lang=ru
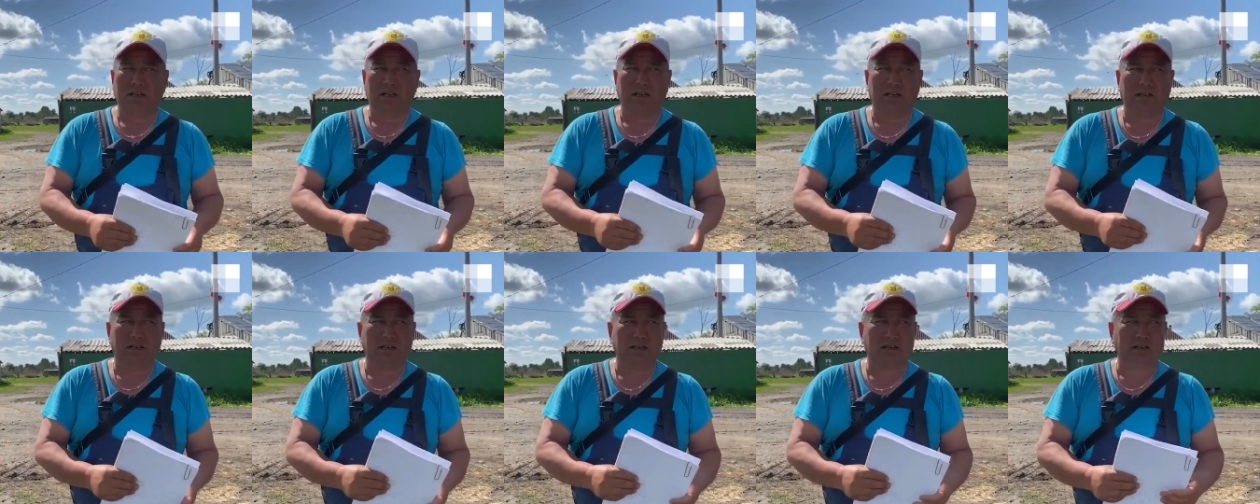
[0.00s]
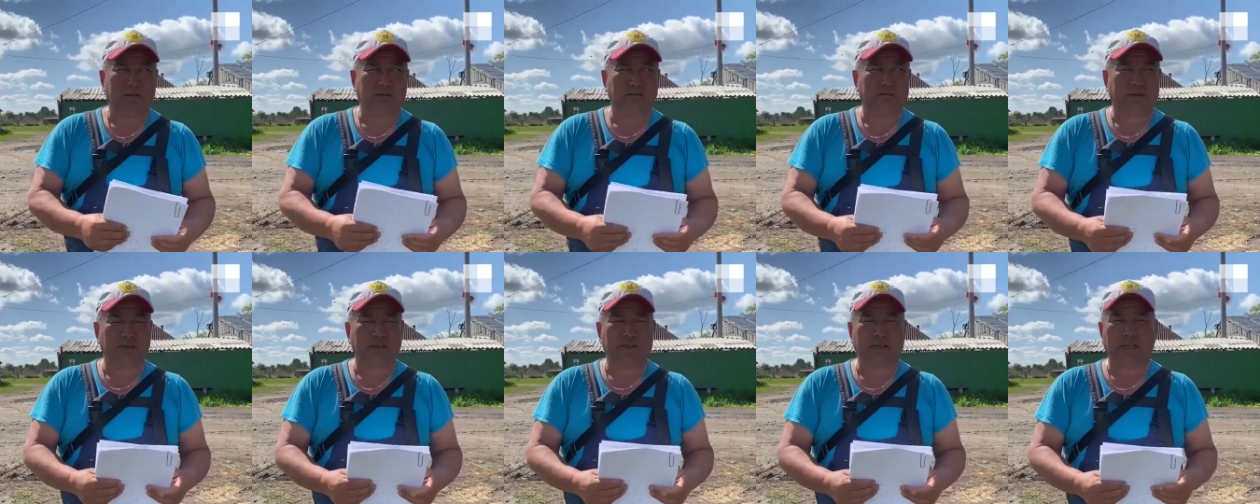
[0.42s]
э,
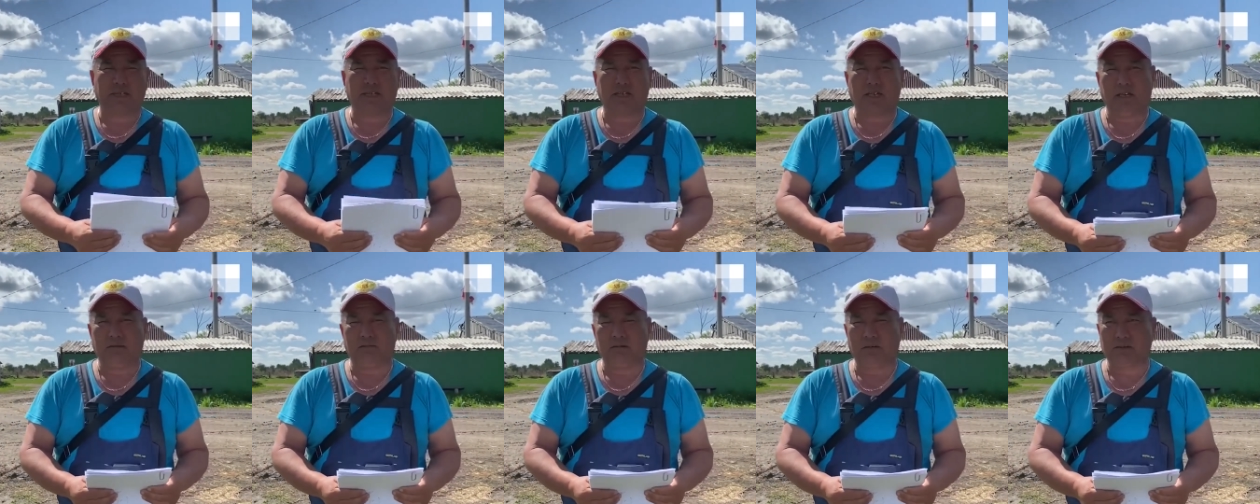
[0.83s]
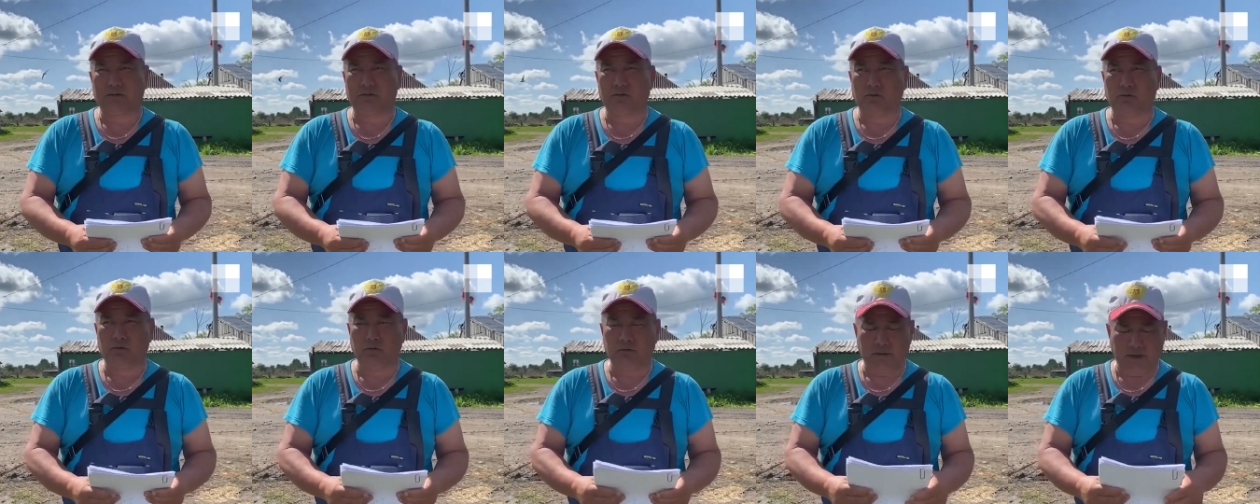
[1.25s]
председателя
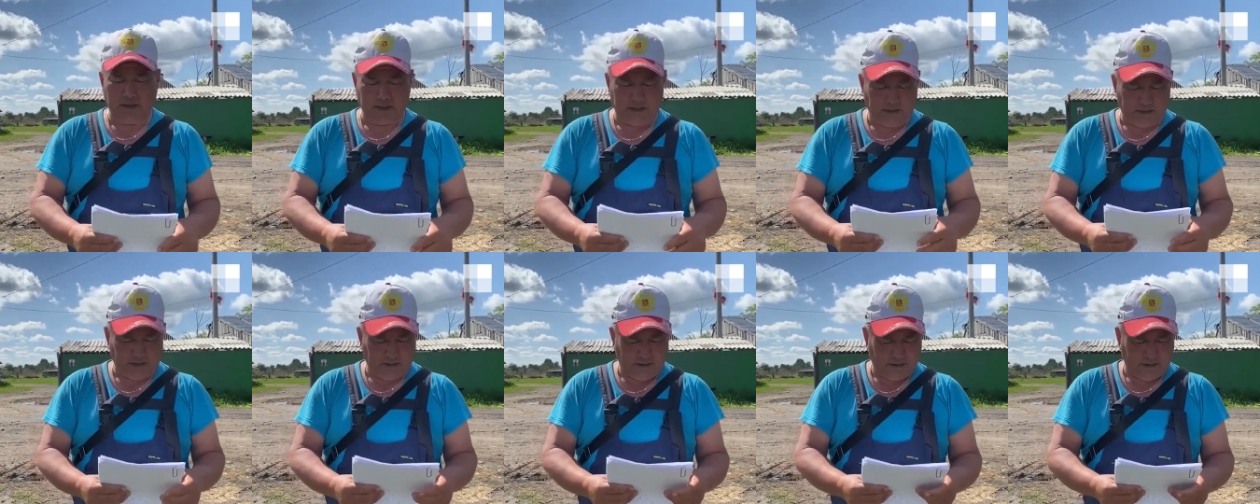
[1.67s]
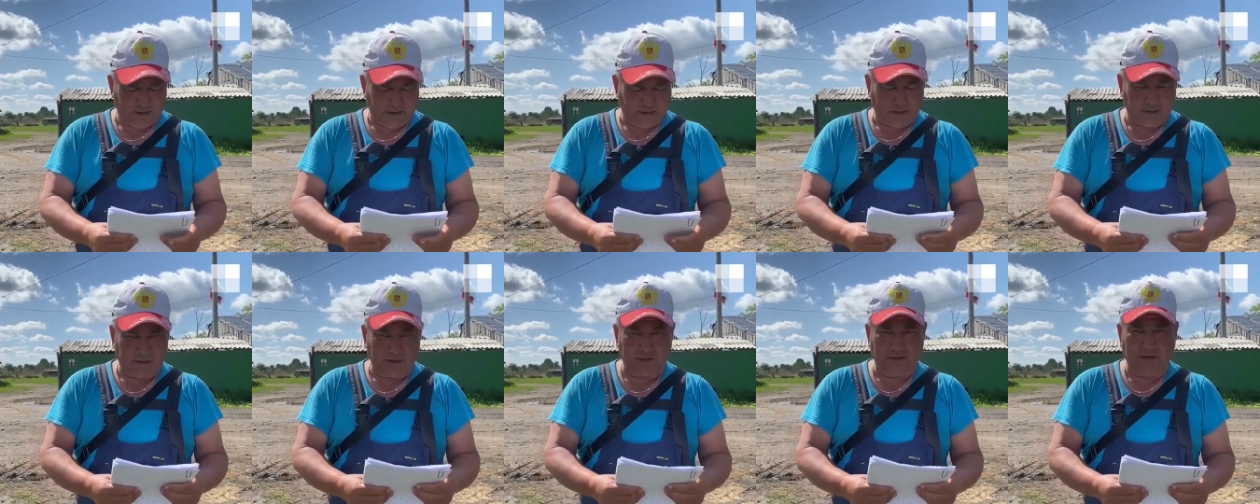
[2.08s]
областной думы
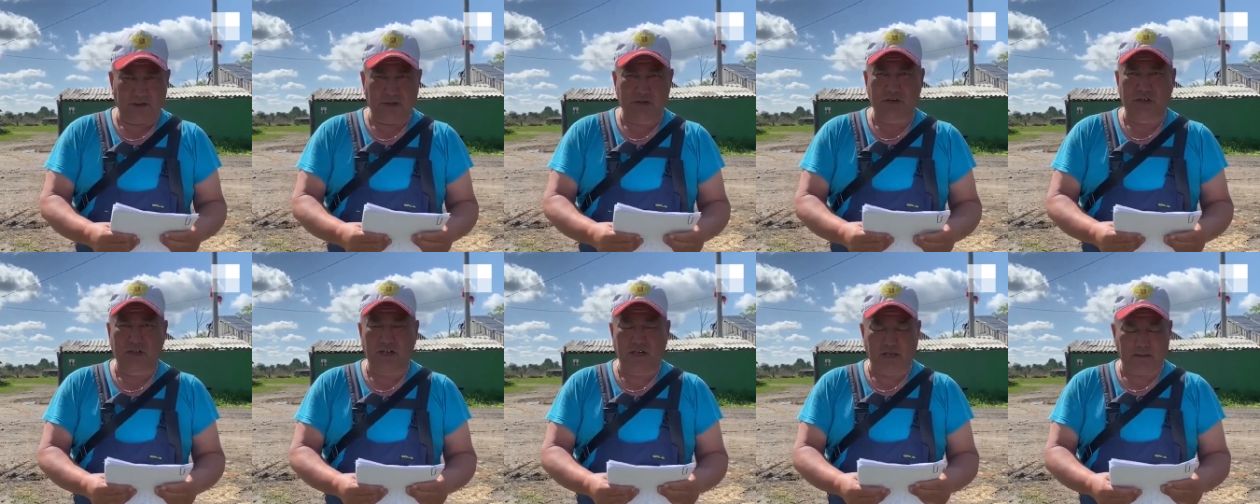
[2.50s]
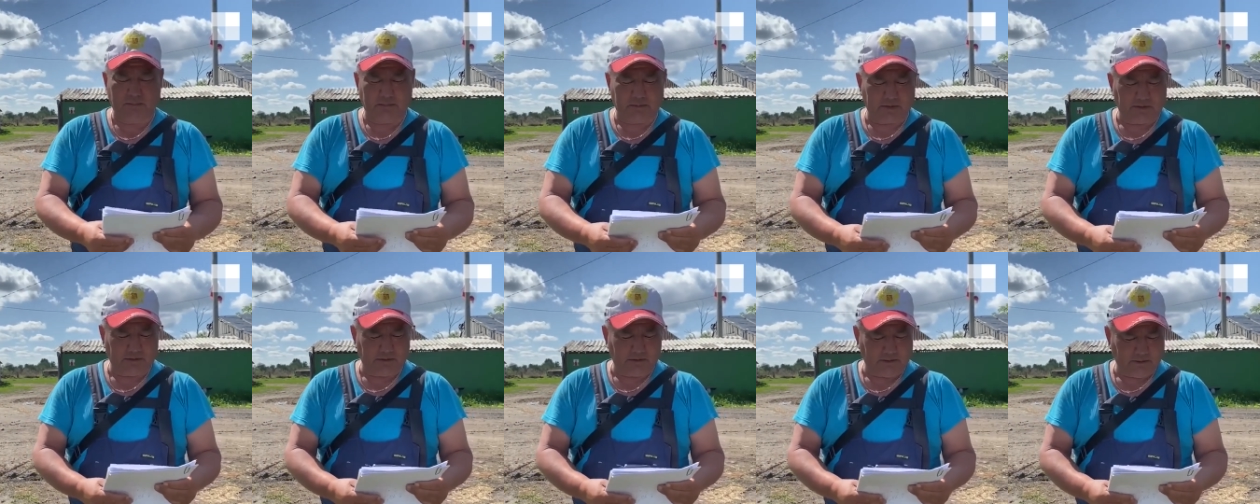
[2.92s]
э, товарища
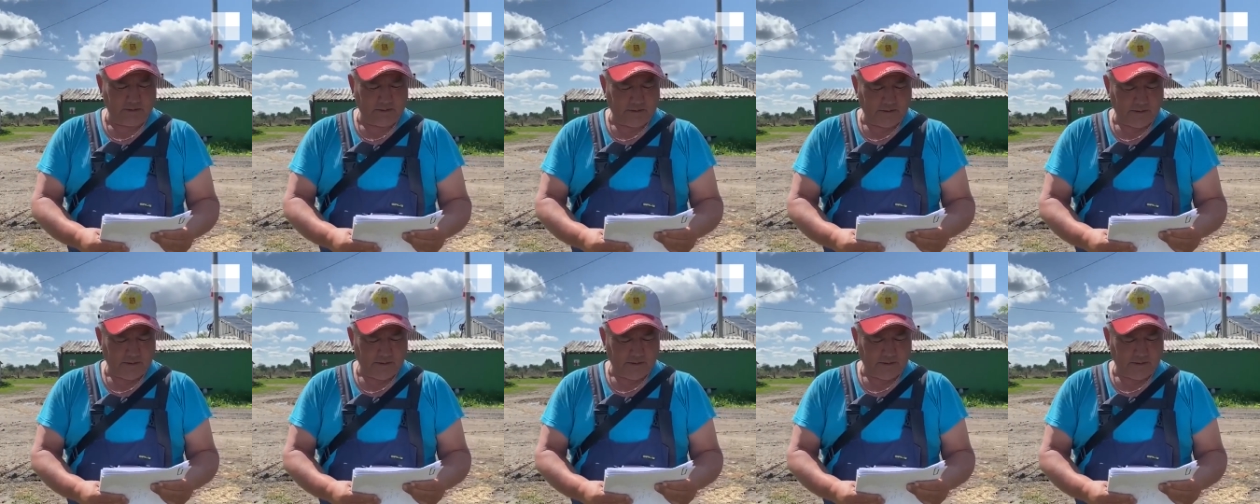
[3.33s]
Карепинова